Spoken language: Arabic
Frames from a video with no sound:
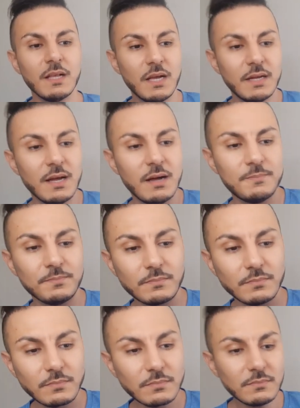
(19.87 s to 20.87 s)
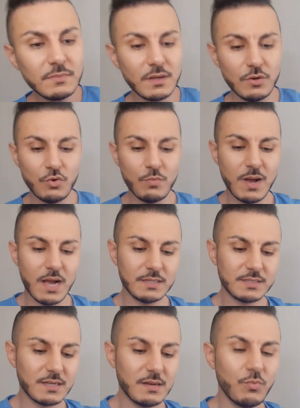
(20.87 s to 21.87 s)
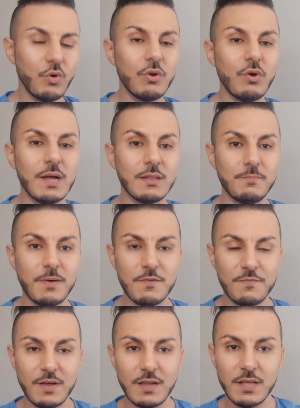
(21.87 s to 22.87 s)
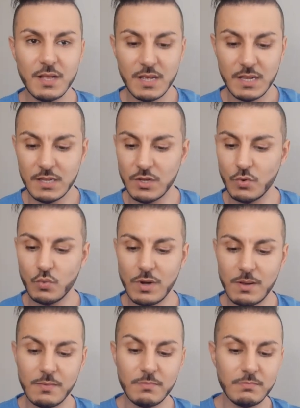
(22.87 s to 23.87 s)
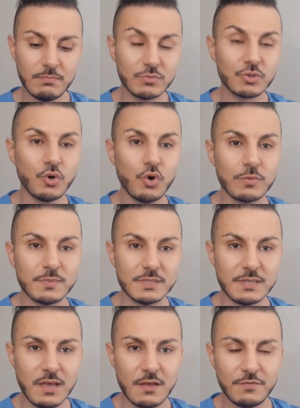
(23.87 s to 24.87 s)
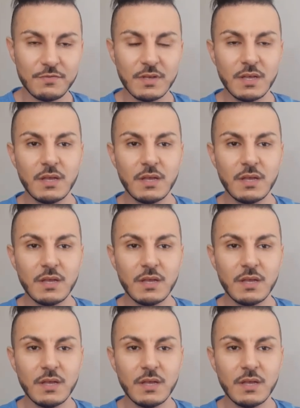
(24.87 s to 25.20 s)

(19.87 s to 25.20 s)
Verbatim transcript: حنا اليوم غنتكلموا على واحد البارفان اللي هو مشهور بزاف